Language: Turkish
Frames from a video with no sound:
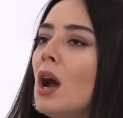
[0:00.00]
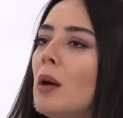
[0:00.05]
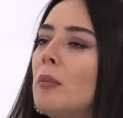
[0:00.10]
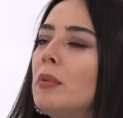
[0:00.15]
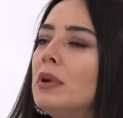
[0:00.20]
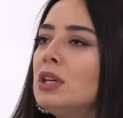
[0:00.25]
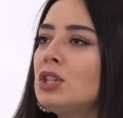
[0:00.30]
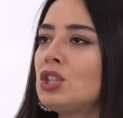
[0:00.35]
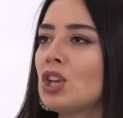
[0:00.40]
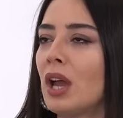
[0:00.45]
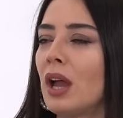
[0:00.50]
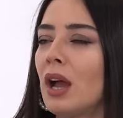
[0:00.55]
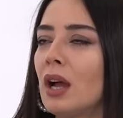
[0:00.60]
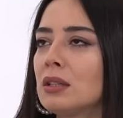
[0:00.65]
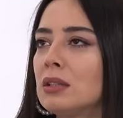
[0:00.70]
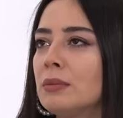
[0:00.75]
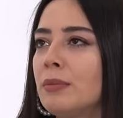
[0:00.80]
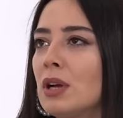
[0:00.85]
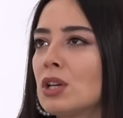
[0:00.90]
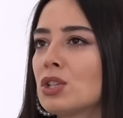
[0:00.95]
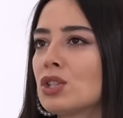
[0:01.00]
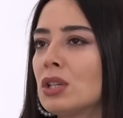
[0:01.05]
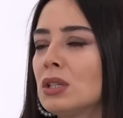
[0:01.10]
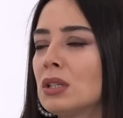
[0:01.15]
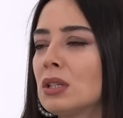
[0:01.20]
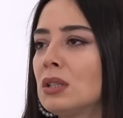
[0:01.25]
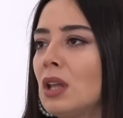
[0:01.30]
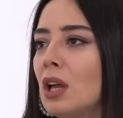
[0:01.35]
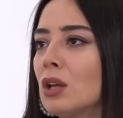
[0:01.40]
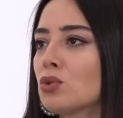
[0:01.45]
mi? Ama iş hayatı
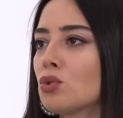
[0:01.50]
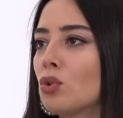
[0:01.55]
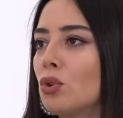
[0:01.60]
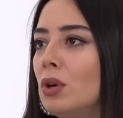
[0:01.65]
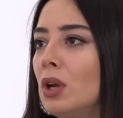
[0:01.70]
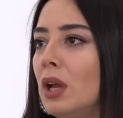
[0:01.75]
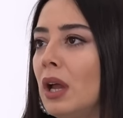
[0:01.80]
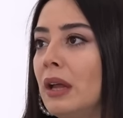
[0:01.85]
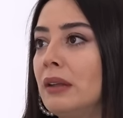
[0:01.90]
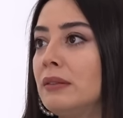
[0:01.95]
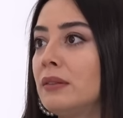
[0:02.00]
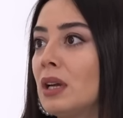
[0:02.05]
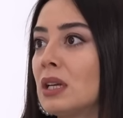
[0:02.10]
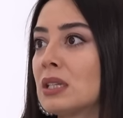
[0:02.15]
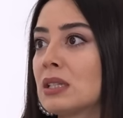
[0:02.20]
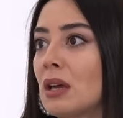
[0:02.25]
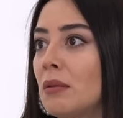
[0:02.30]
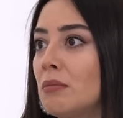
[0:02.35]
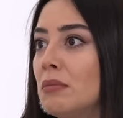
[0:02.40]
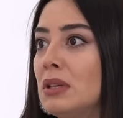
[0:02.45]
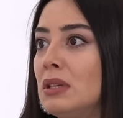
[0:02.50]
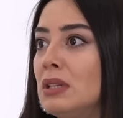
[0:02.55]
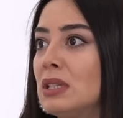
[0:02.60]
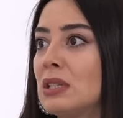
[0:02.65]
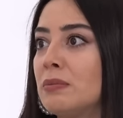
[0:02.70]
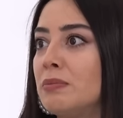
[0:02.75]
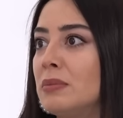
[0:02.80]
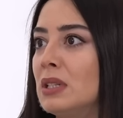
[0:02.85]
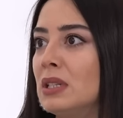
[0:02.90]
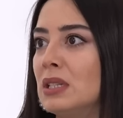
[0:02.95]
başladıktan sonra enteresan bir
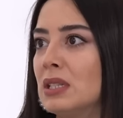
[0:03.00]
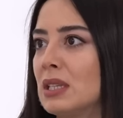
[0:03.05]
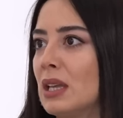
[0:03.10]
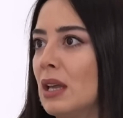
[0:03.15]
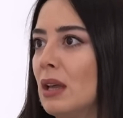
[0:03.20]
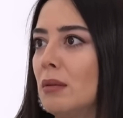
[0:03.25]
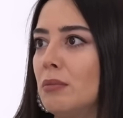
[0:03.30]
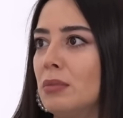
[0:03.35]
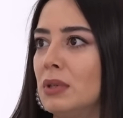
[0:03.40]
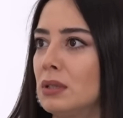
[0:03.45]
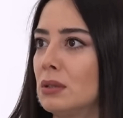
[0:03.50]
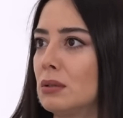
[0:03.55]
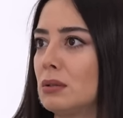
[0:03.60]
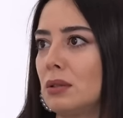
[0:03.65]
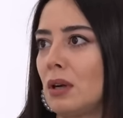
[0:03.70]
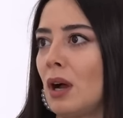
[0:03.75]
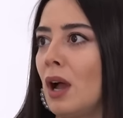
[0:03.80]
disiplinize bir